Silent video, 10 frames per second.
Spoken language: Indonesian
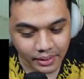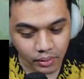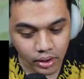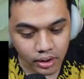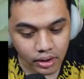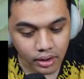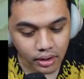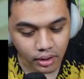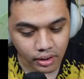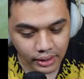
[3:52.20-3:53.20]
Wih
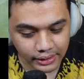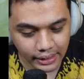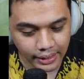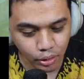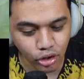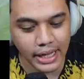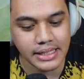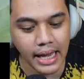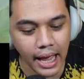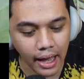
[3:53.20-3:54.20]
kita lihat dulu guys
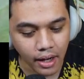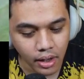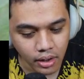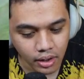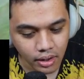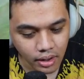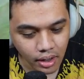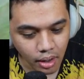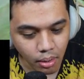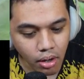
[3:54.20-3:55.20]
ya
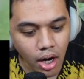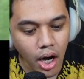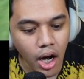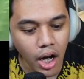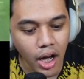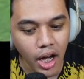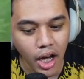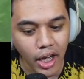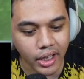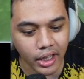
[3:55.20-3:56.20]

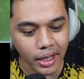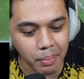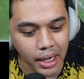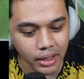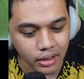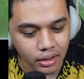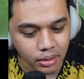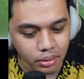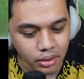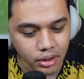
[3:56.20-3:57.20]
Oh keren banget
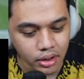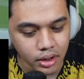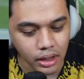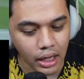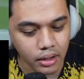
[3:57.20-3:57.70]
udah